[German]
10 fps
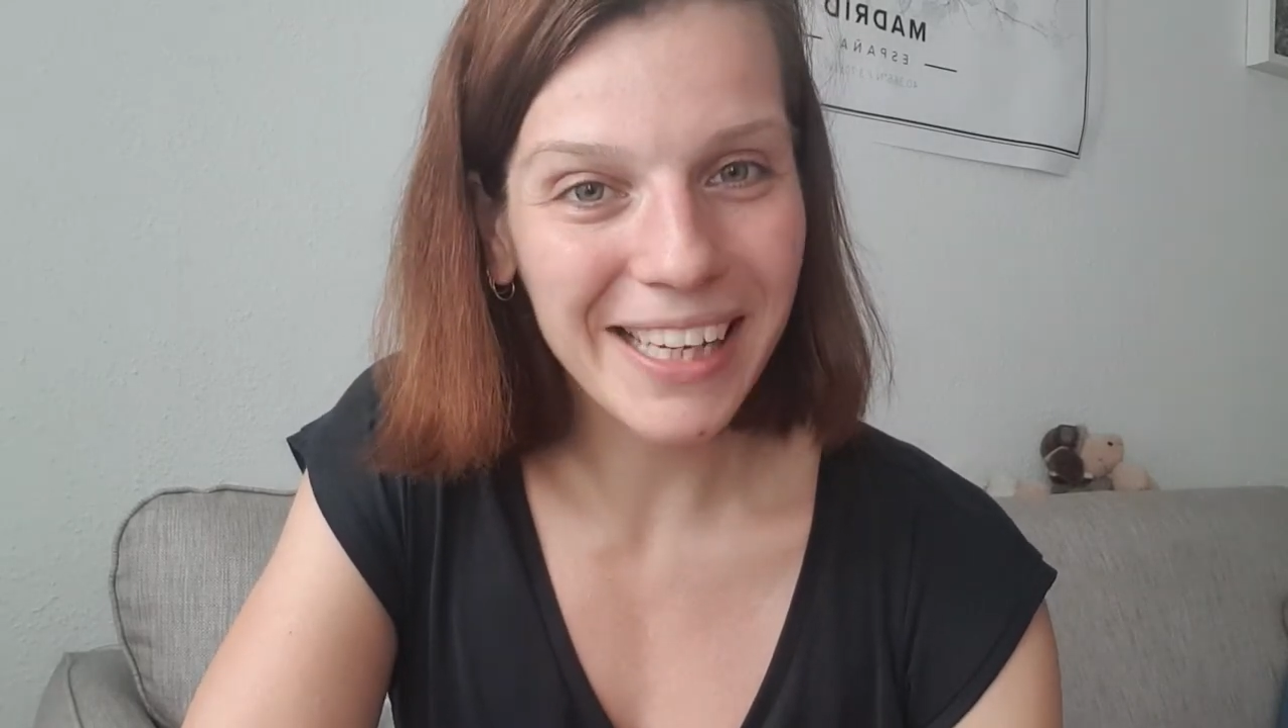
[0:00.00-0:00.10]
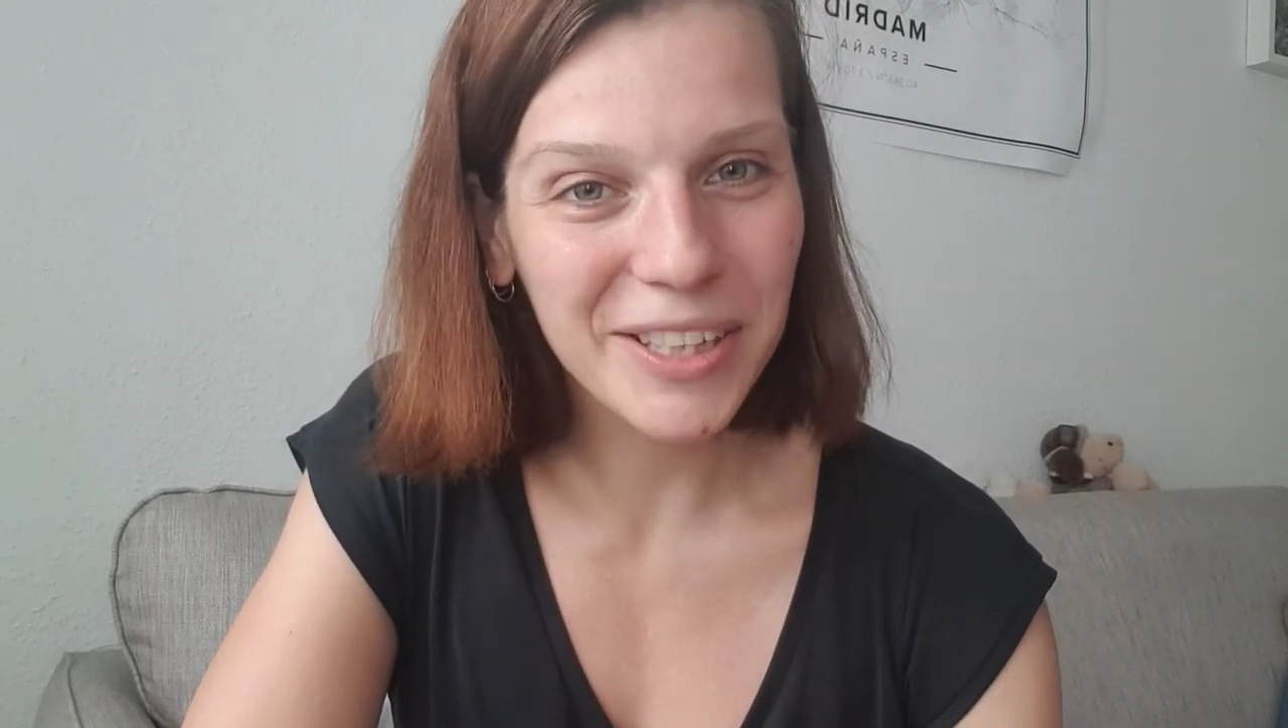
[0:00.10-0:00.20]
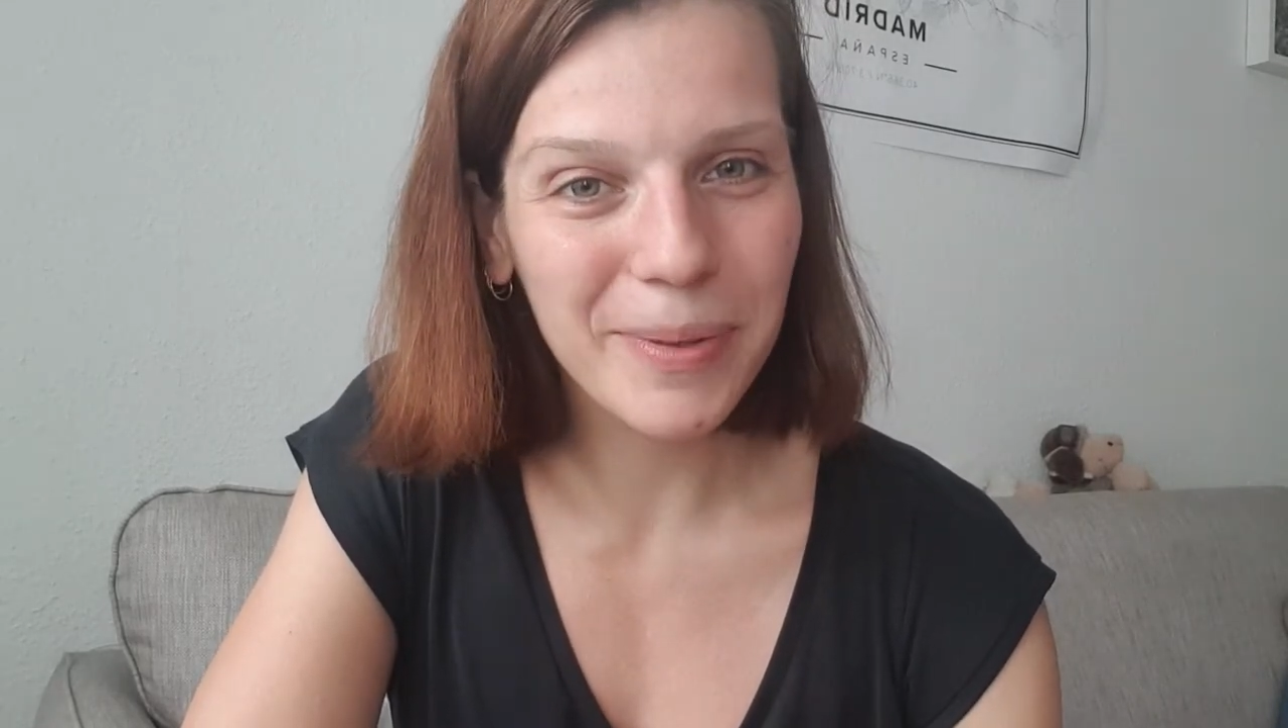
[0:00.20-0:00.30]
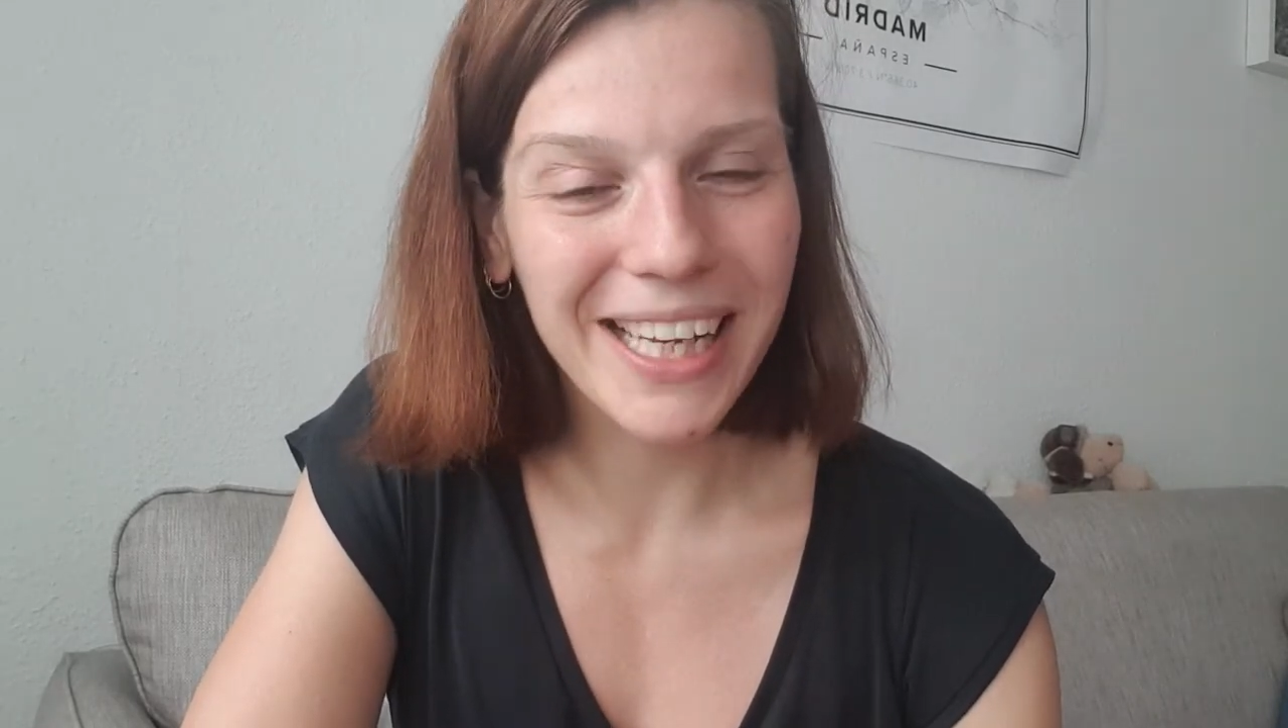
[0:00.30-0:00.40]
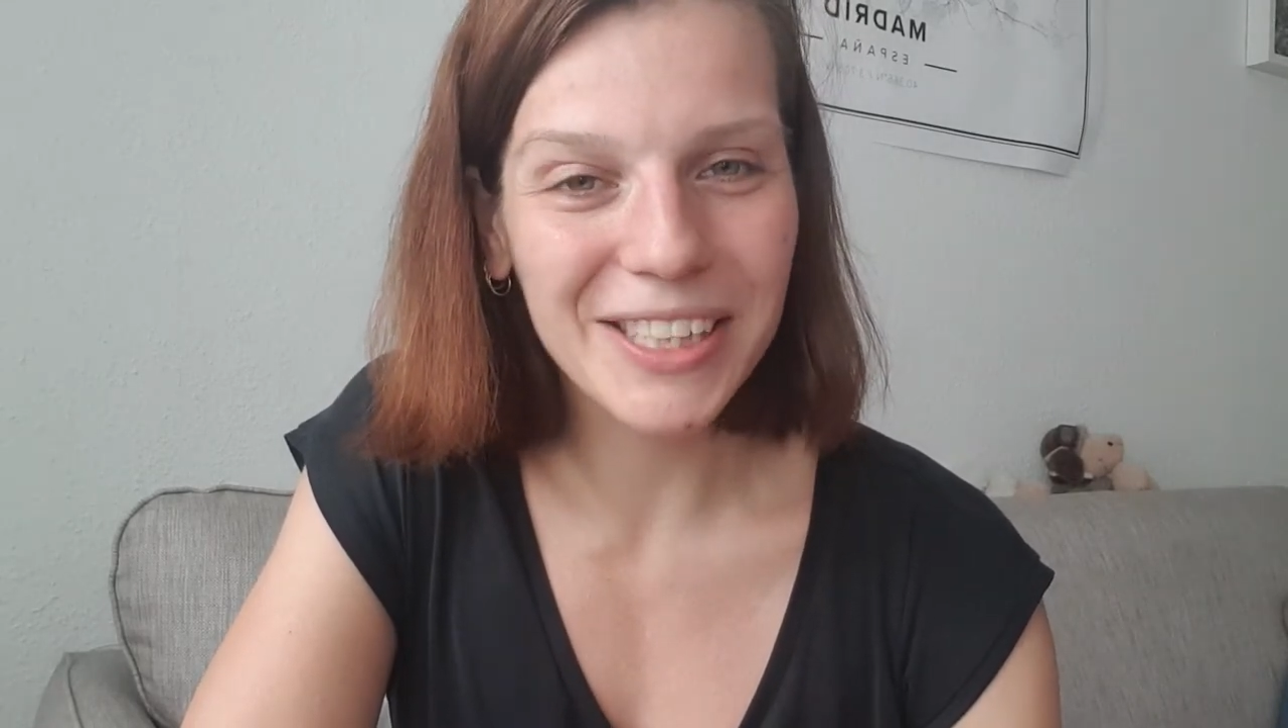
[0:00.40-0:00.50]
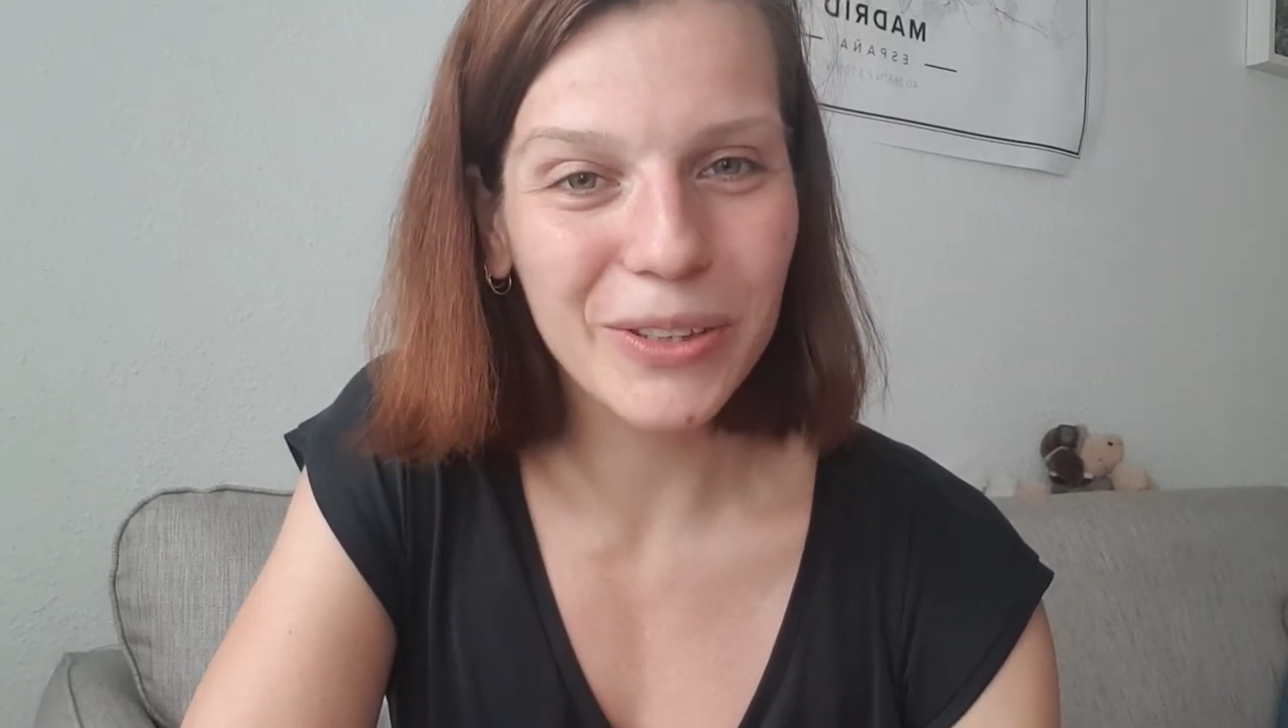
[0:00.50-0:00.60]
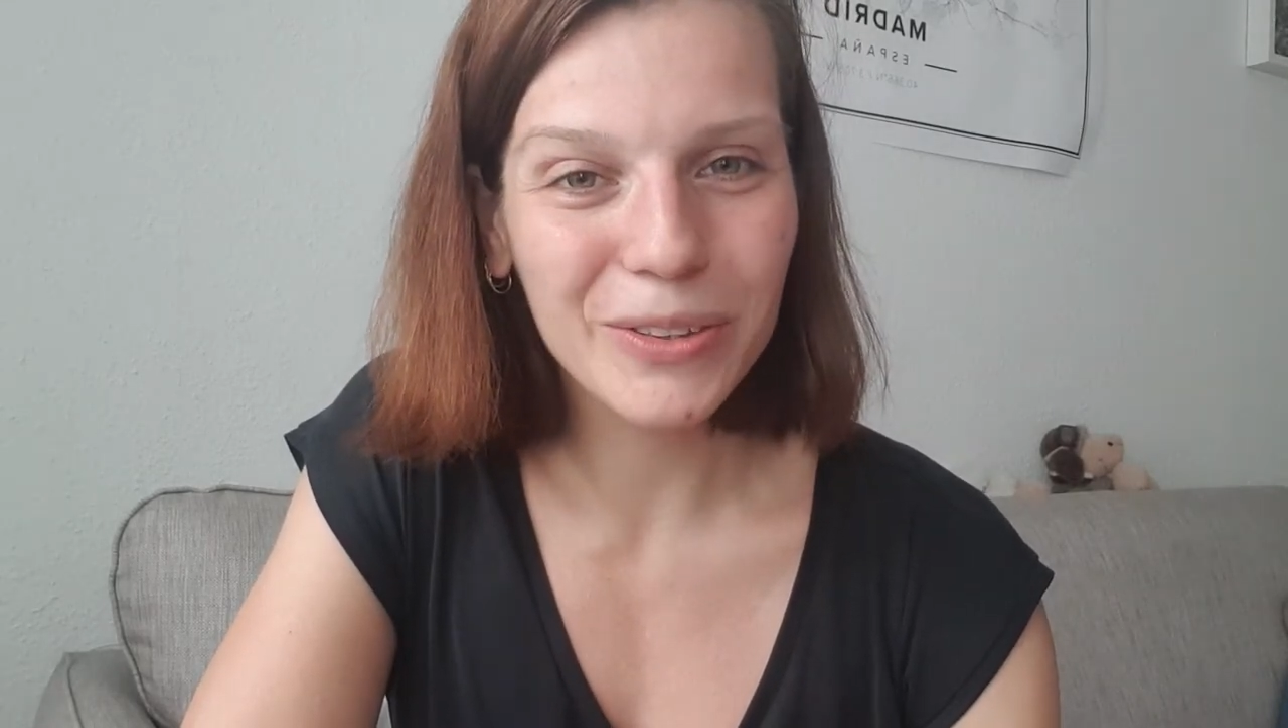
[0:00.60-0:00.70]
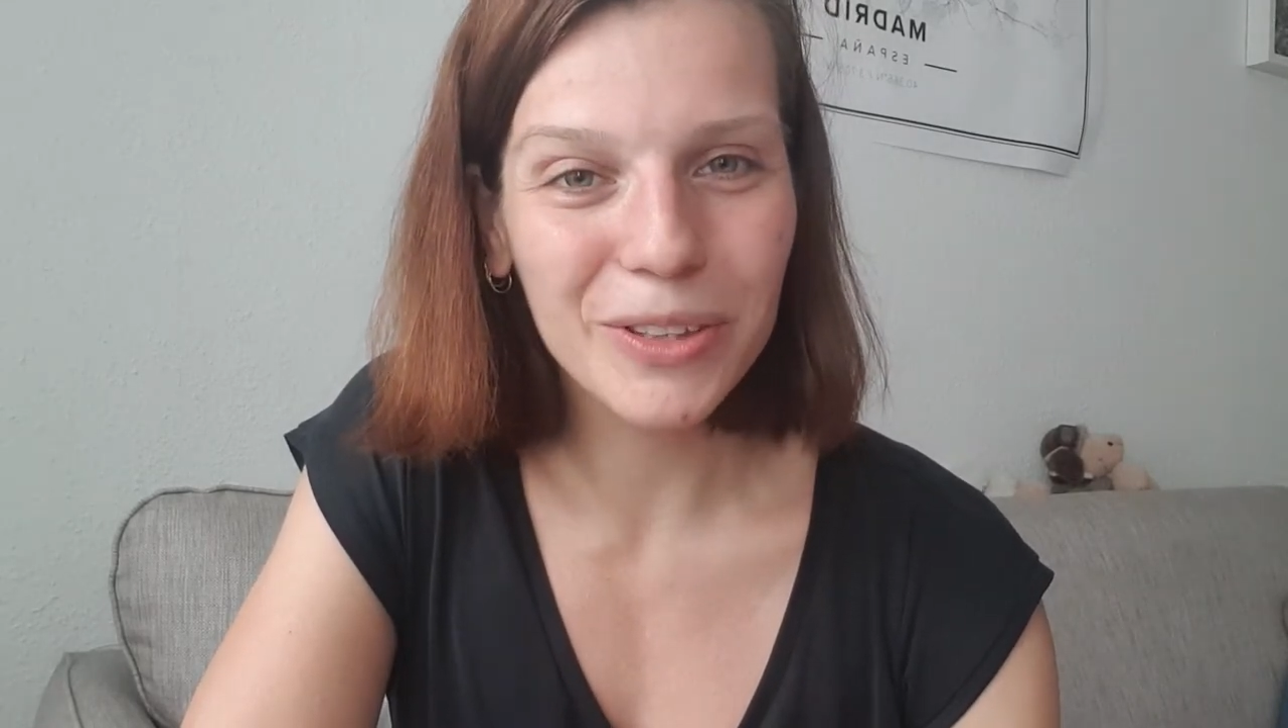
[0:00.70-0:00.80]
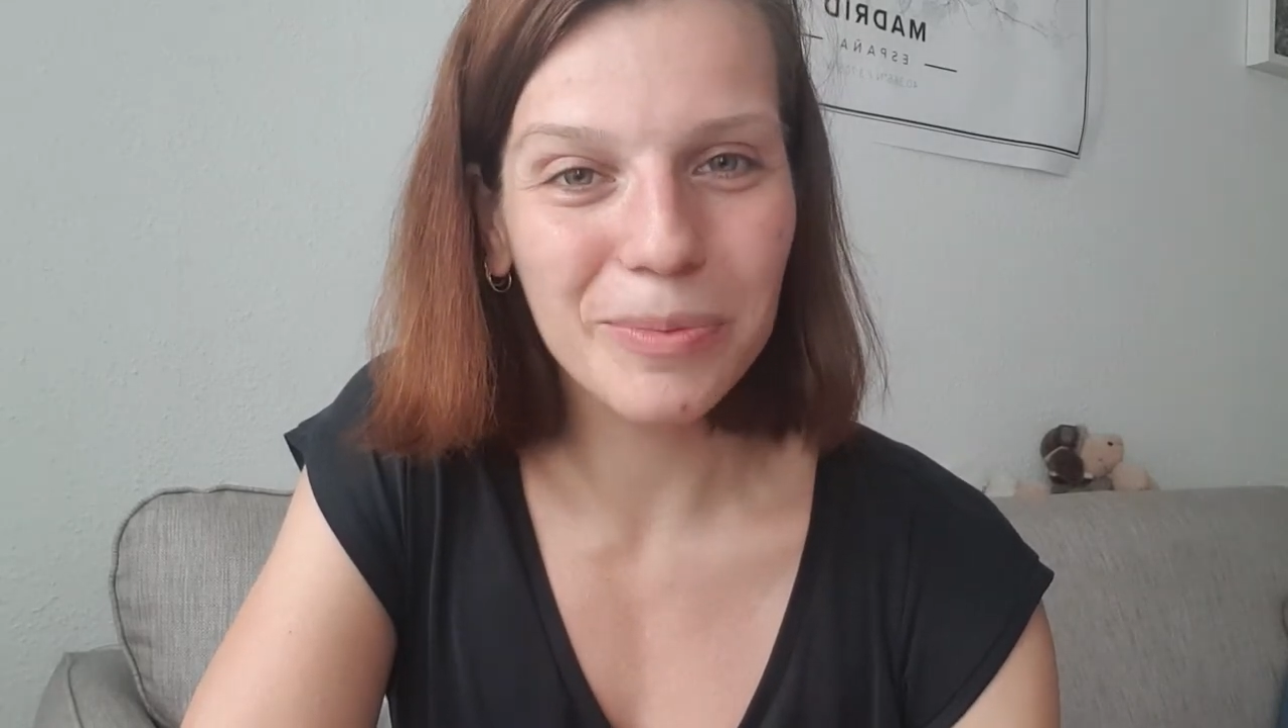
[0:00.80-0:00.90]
Inspiration